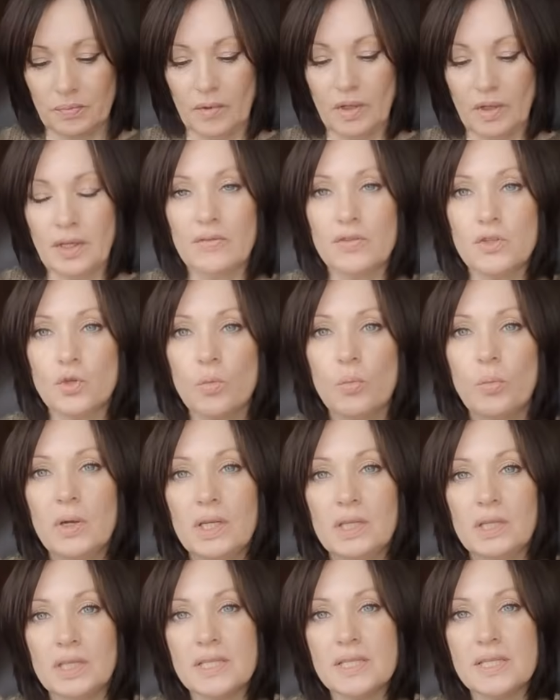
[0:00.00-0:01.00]
Я все
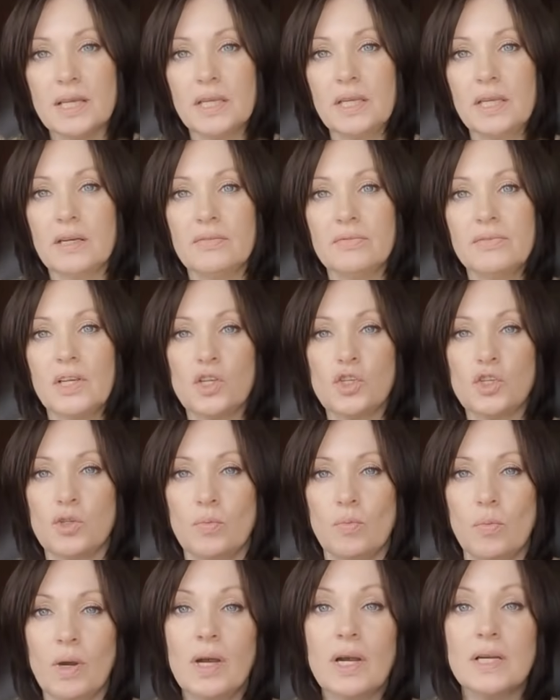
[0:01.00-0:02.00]
мылилась на них в
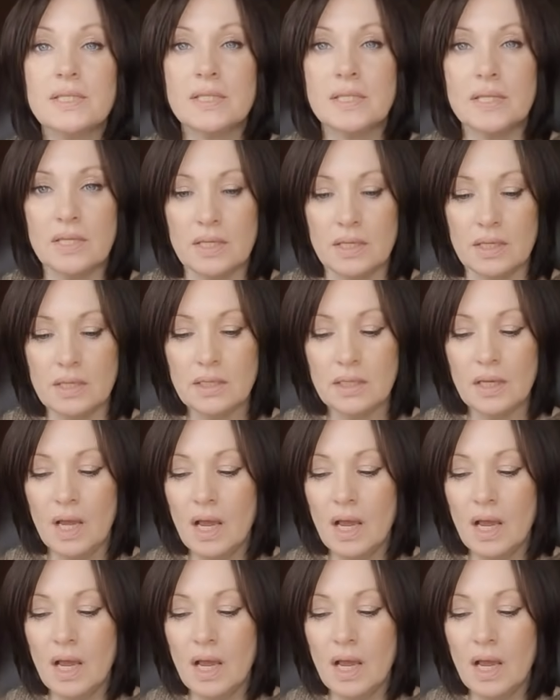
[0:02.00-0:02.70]
нашем магазине